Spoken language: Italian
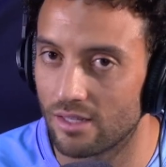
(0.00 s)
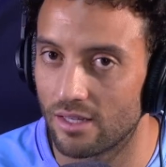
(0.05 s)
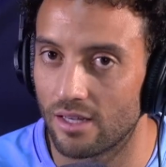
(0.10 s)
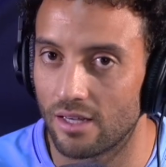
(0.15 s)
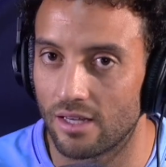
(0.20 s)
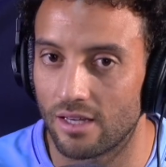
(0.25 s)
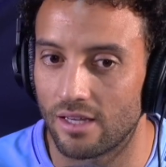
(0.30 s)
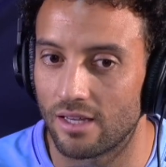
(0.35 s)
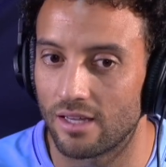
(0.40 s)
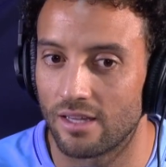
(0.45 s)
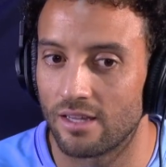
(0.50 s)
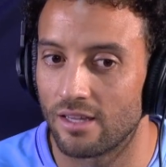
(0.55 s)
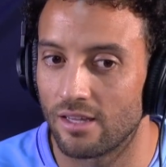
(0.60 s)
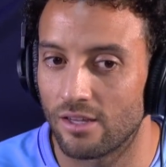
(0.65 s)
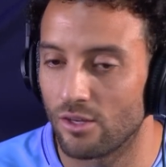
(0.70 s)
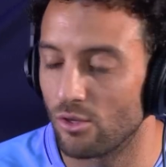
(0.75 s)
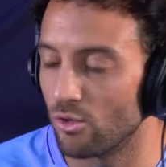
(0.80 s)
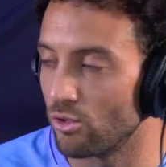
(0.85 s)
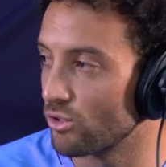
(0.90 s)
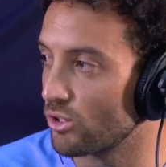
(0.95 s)
che
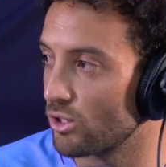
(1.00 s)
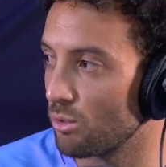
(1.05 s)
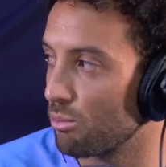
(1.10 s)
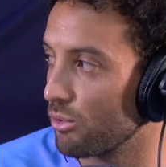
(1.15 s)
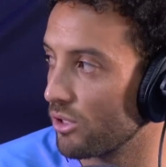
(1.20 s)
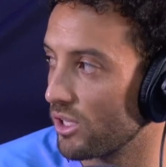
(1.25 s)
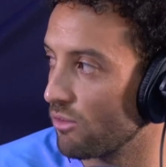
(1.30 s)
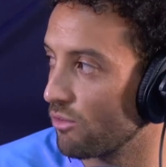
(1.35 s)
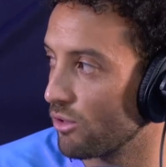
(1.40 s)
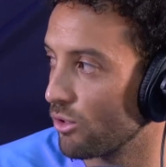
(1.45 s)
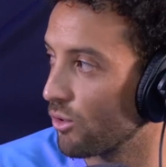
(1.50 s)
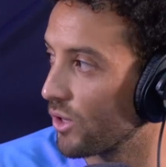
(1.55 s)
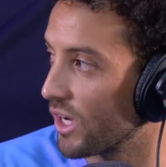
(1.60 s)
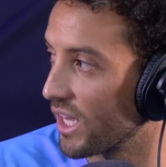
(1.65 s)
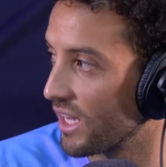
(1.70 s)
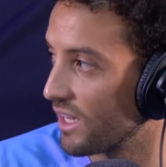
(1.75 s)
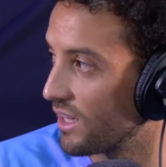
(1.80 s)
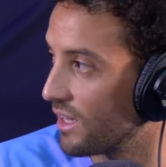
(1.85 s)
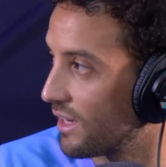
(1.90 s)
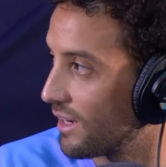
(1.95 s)
non si potevano
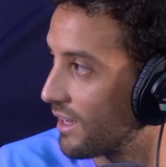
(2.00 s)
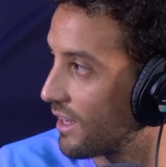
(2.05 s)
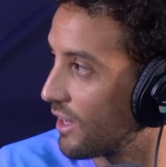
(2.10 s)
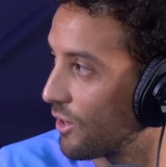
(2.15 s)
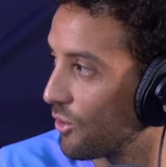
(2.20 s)
credere